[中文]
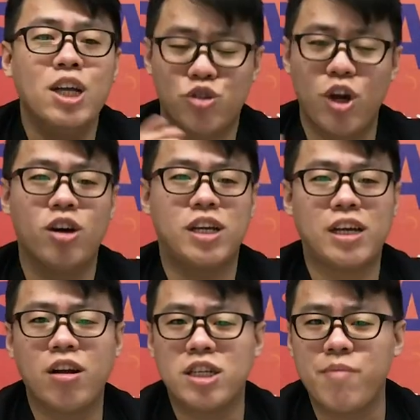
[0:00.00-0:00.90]
最后，
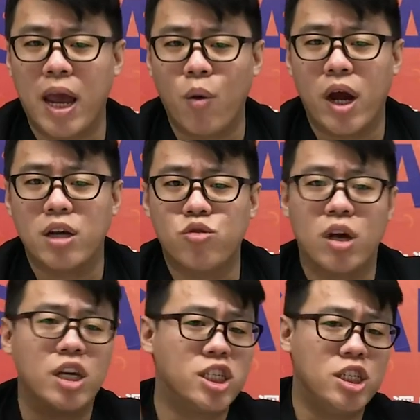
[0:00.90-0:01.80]
想邀请每一位
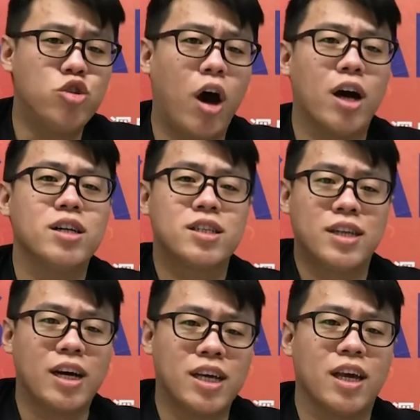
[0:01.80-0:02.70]
对新创
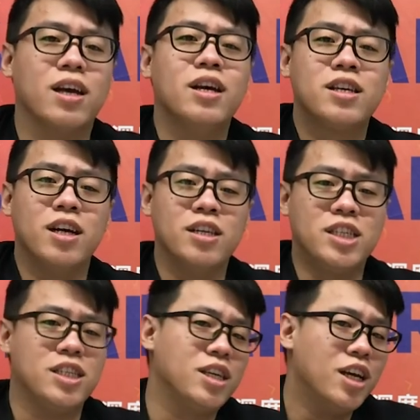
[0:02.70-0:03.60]
商业科
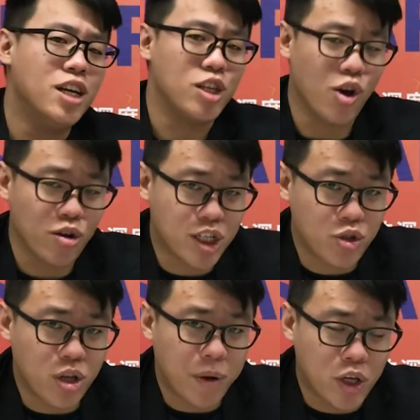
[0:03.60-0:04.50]
技有兴
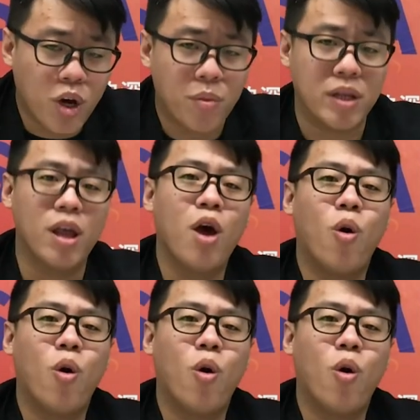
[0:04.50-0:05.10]
趣的朋友们，